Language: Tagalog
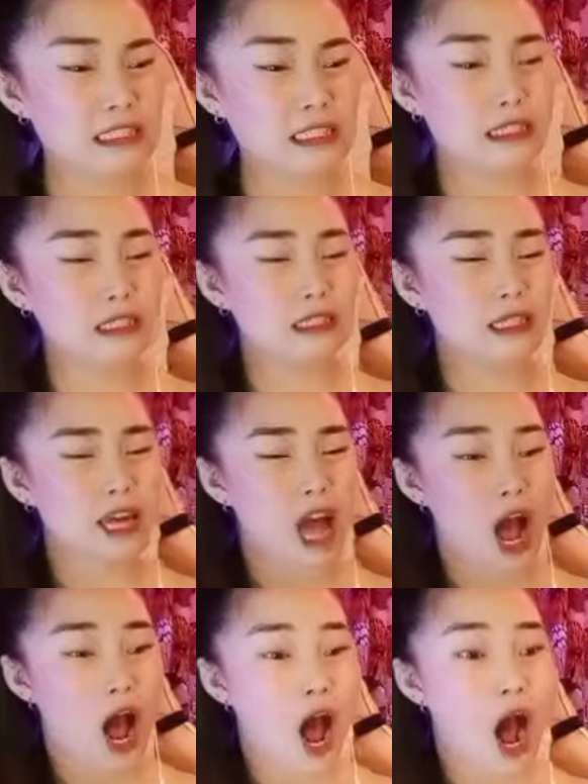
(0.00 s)
ang ina
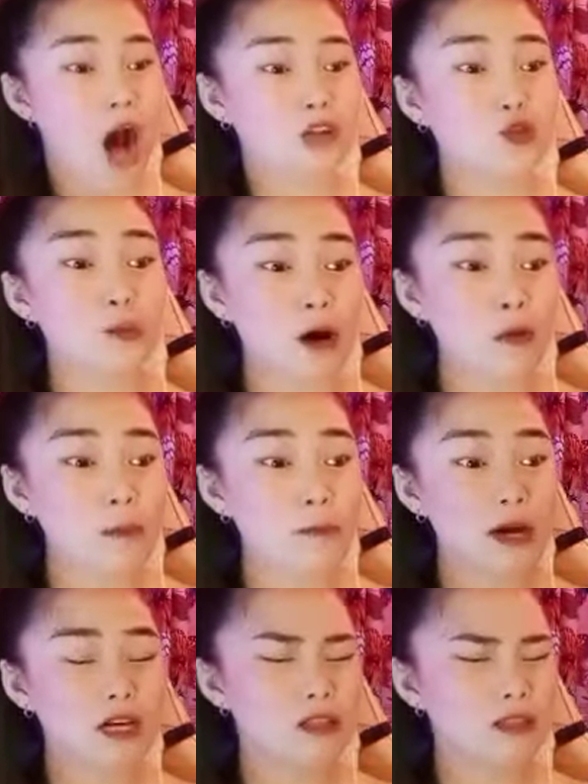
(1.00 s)
ba, tumawa pa to
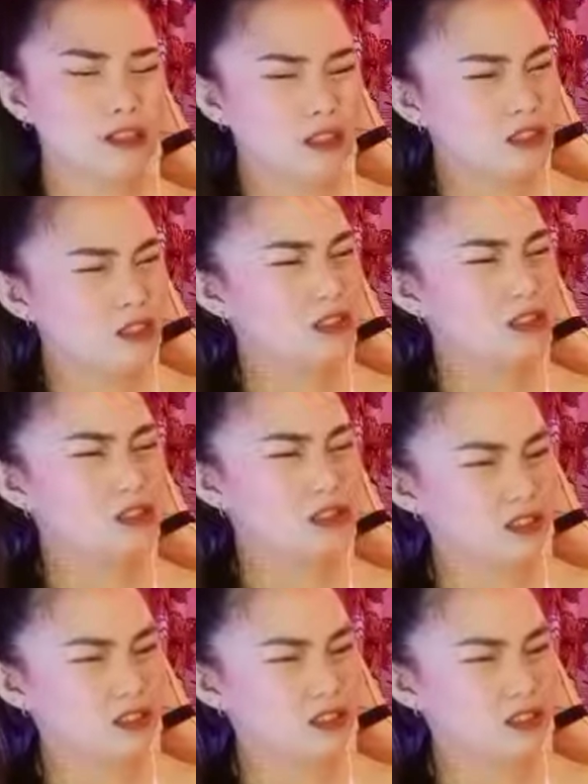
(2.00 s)
tapos May